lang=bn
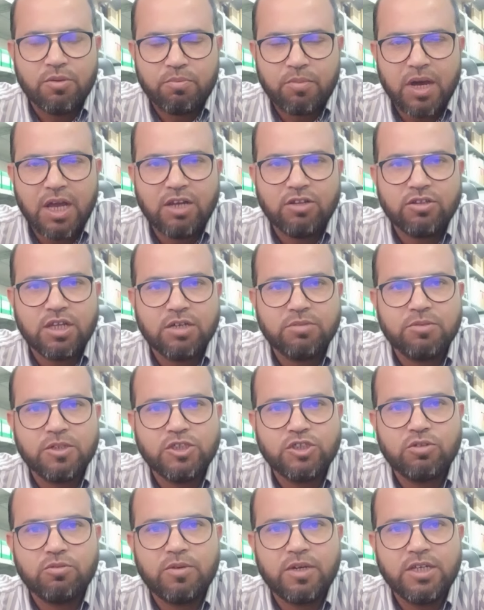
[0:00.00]
ভালো থাকবেন
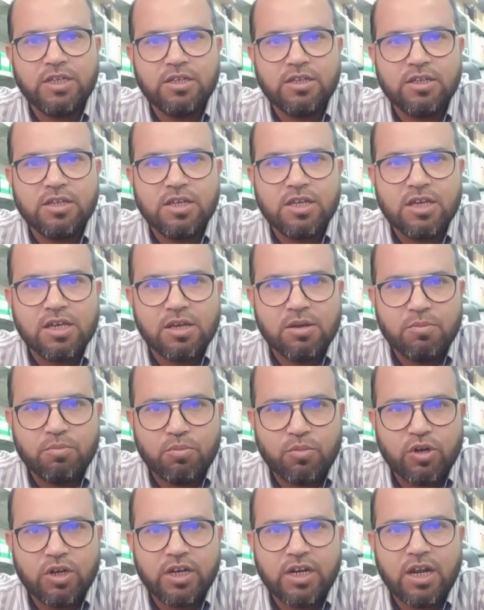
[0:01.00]
সবাই
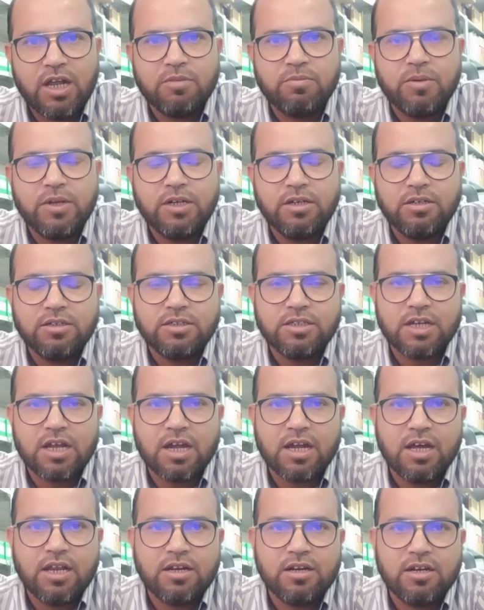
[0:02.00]
মনে রাখবেন
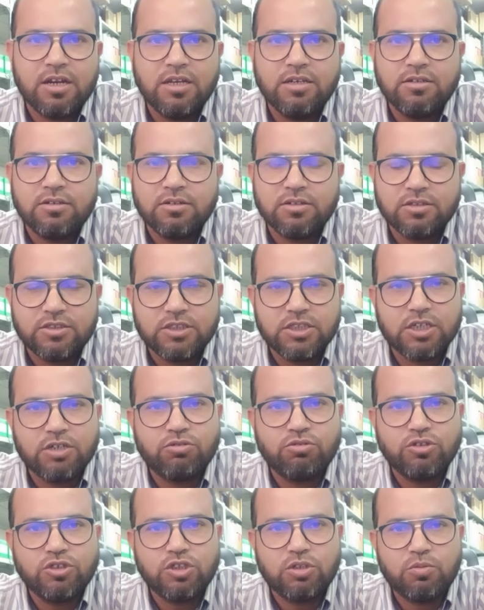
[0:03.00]
টাকার রেট যে
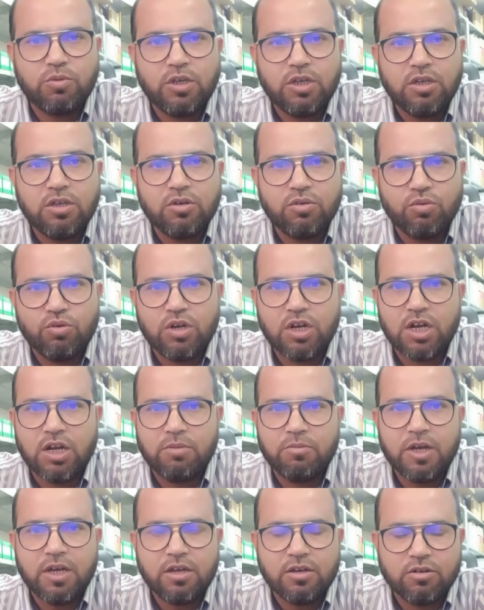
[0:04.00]
কোনো সময়
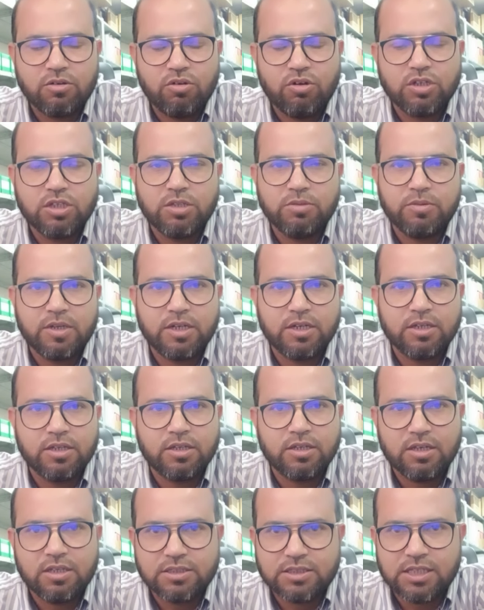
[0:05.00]
উঠানামা করতে পারে
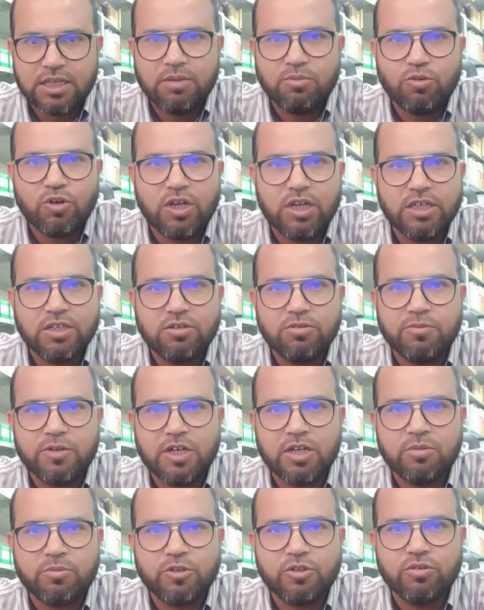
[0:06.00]
আসসালামু আলাইকুম
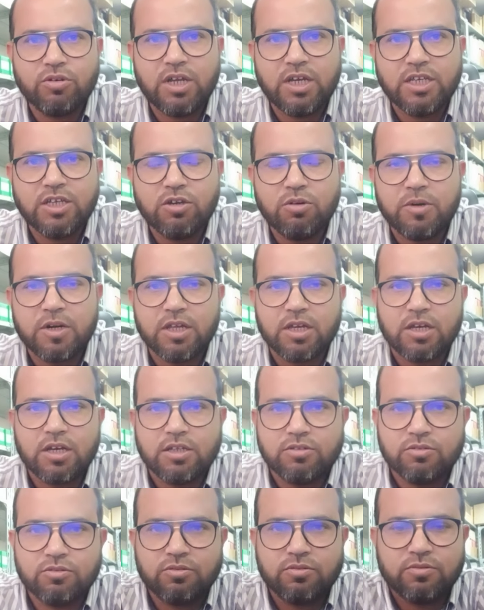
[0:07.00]
রহমতুল্লাহ ওবরাকাতু